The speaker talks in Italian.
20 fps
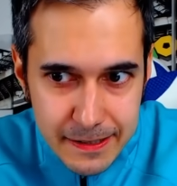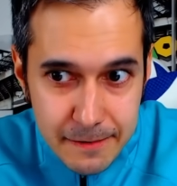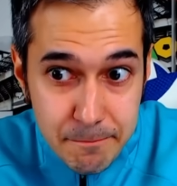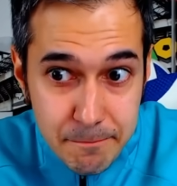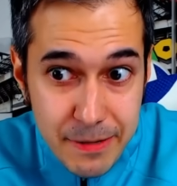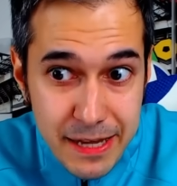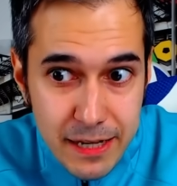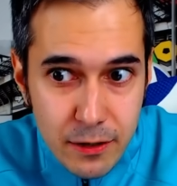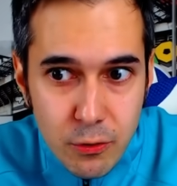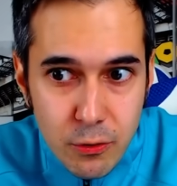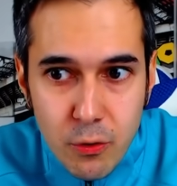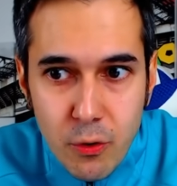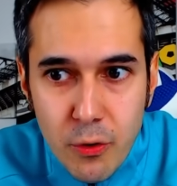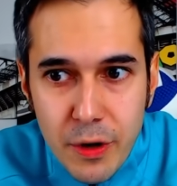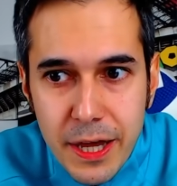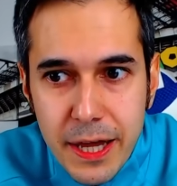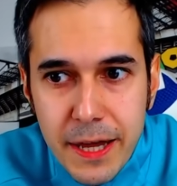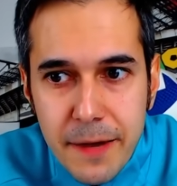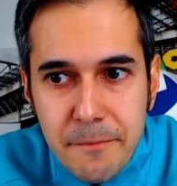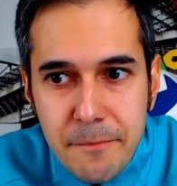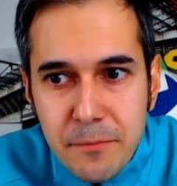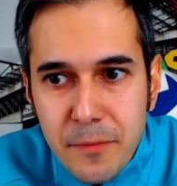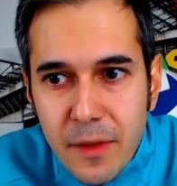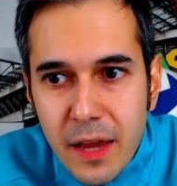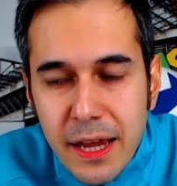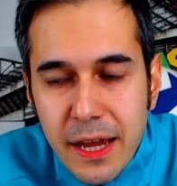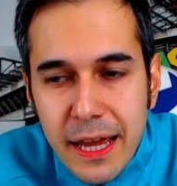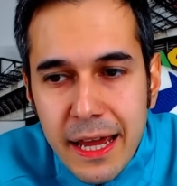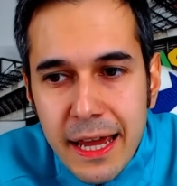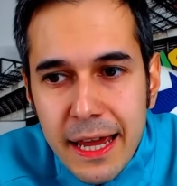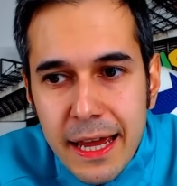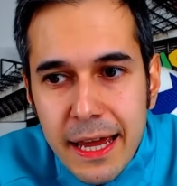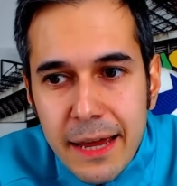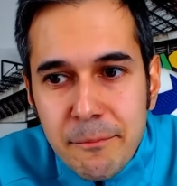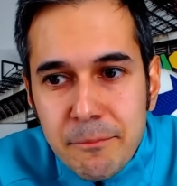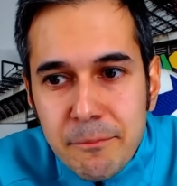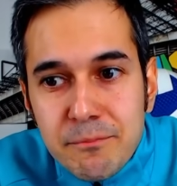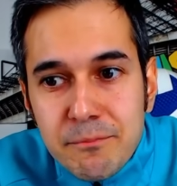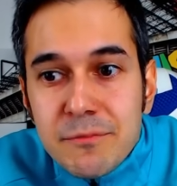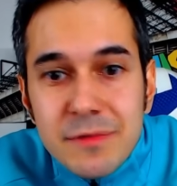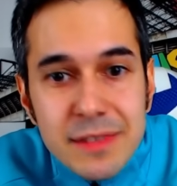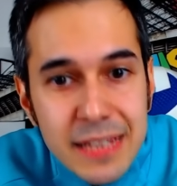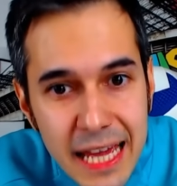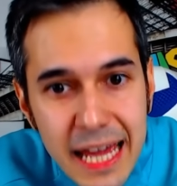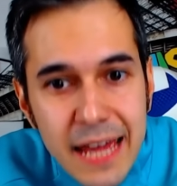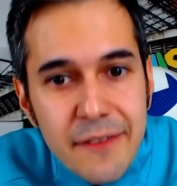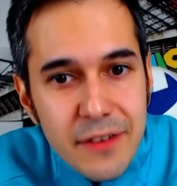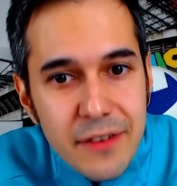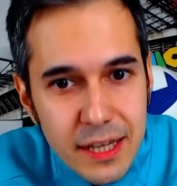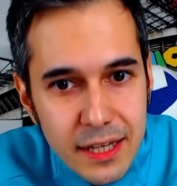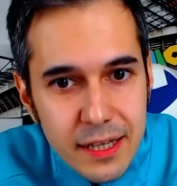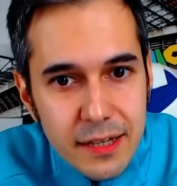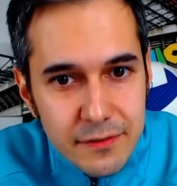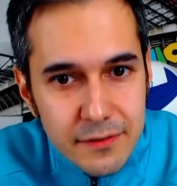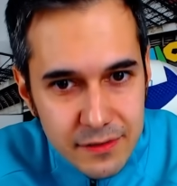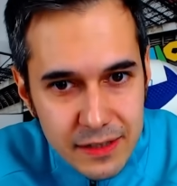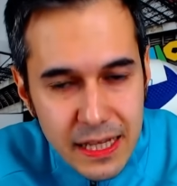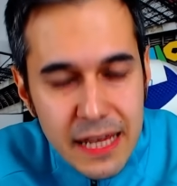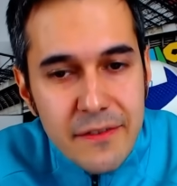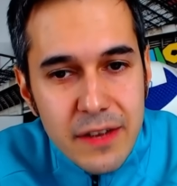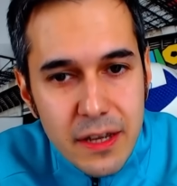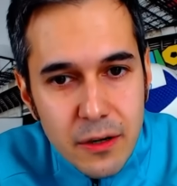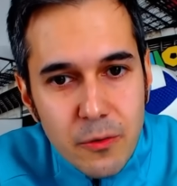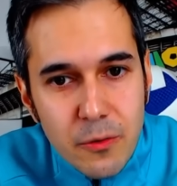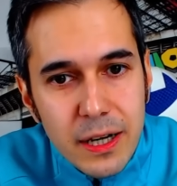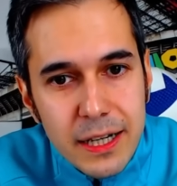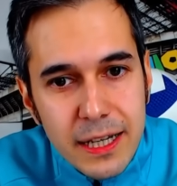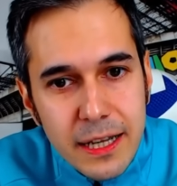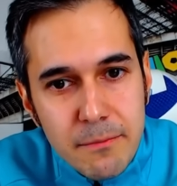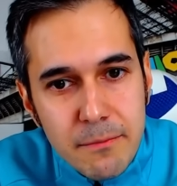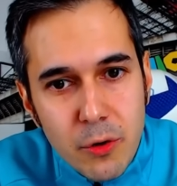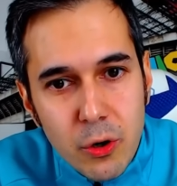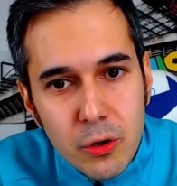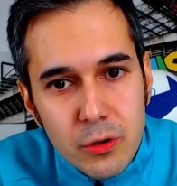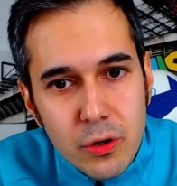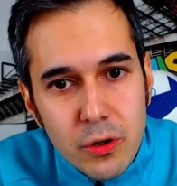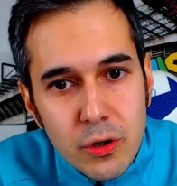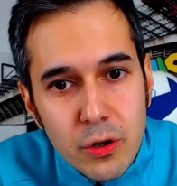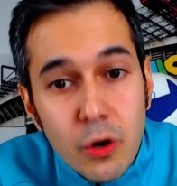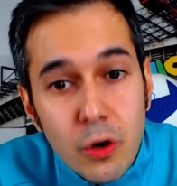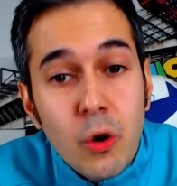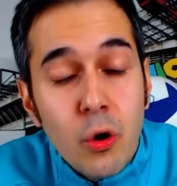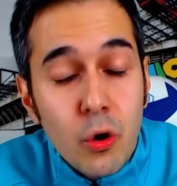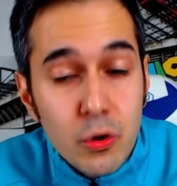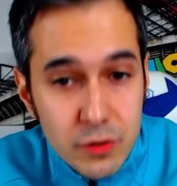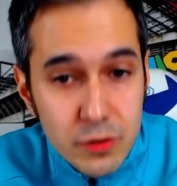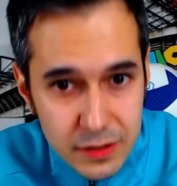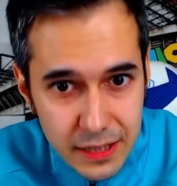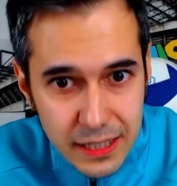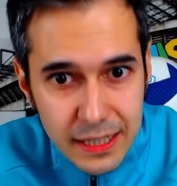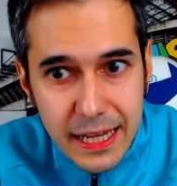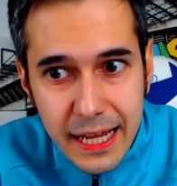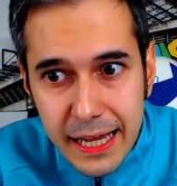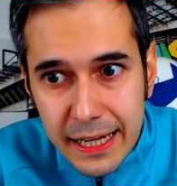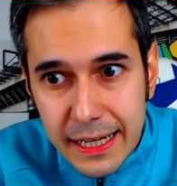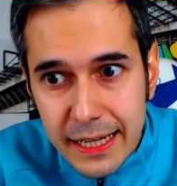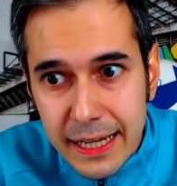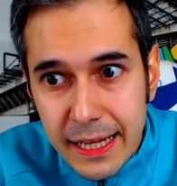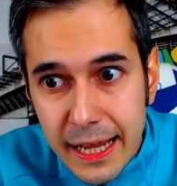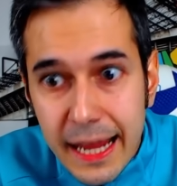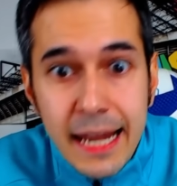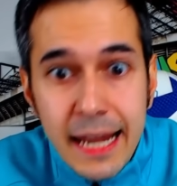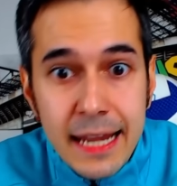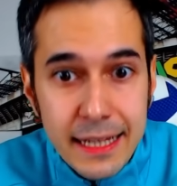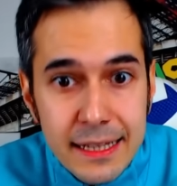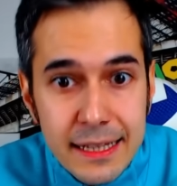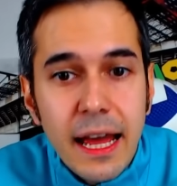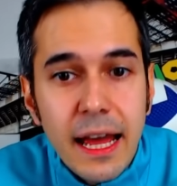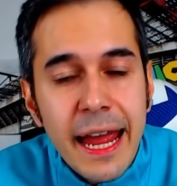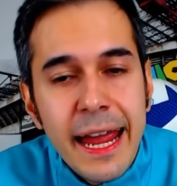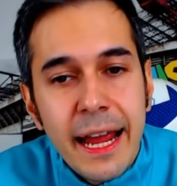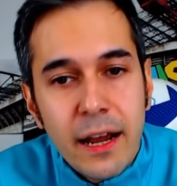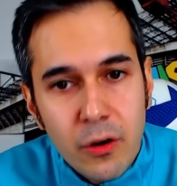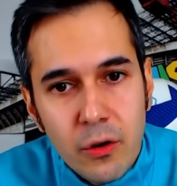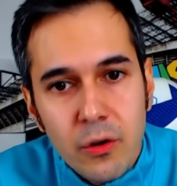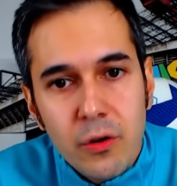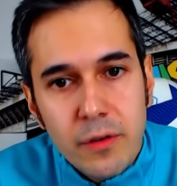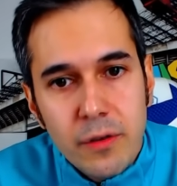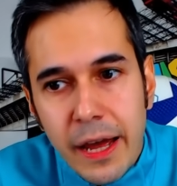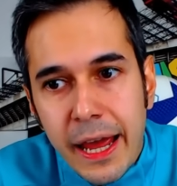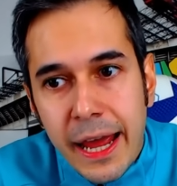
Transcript: Per cui eh, devi, devi, in qualche modo contenere e lì, ecco,